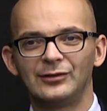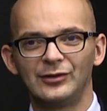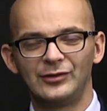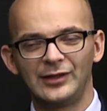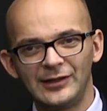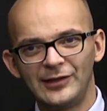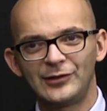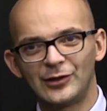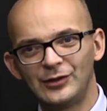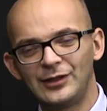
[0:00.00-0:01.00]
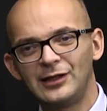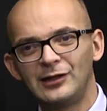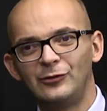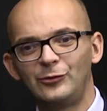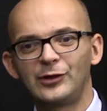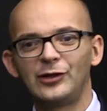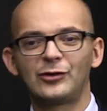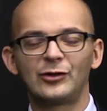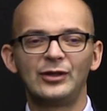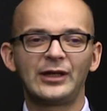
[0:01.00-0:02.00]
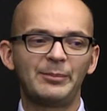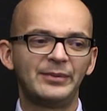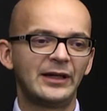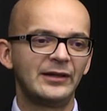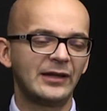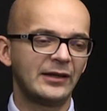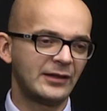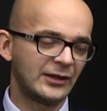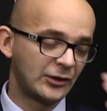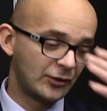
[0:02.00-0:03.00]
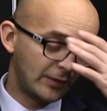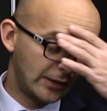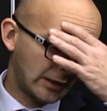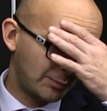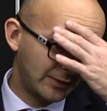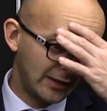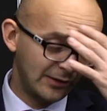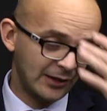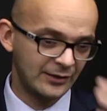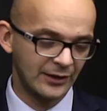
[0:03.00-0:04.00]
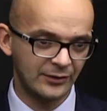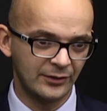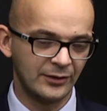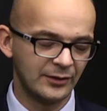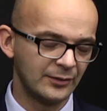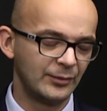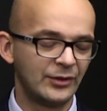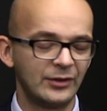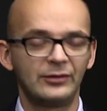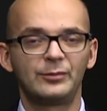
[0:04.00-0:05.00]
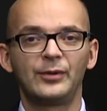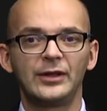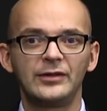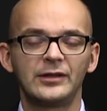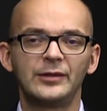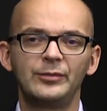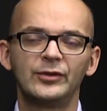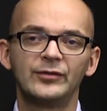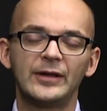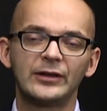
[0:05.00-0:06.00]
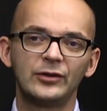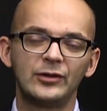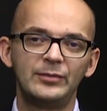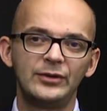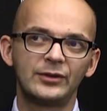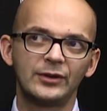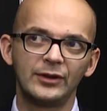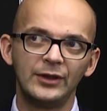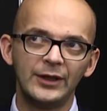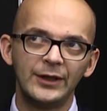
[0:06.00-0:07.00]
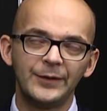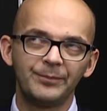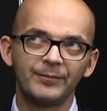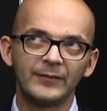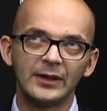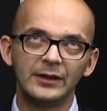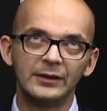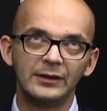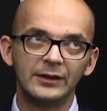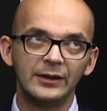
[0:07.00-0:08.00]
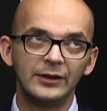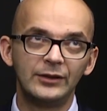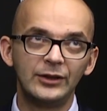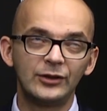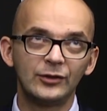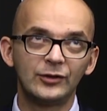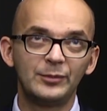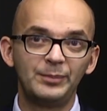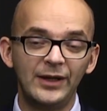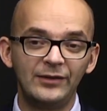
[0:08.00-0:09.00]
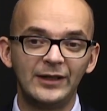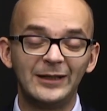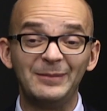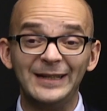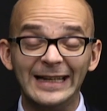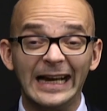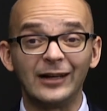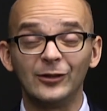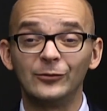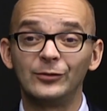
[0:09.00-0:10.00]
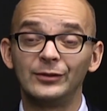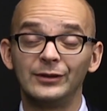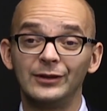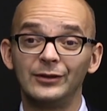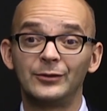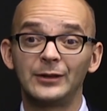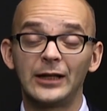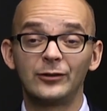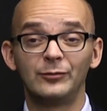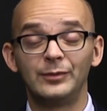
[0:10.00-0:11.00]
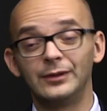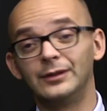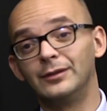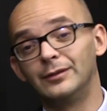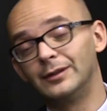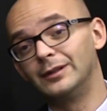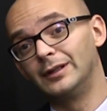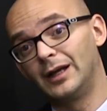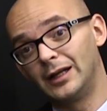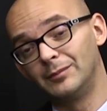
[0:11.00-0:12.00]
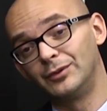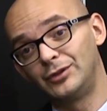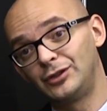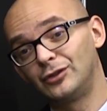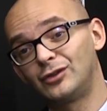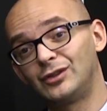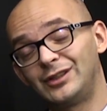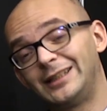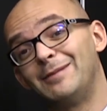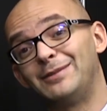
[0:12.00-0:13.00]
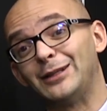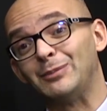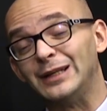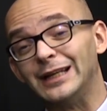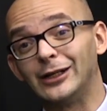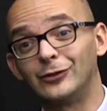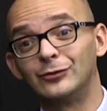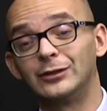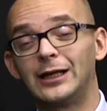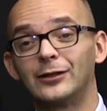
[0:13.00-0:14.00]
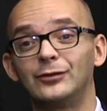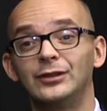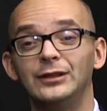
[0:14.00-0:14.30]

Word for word: To jest z jednej strony, z drugiej strony kapitalizacja, szacowana kapitalizacja to, bo jeszcze spółka nie zadebitowała, to jest blisko 1500 mm, y, miliardów y, dolarów y, albo 1700 miliardów dolarów,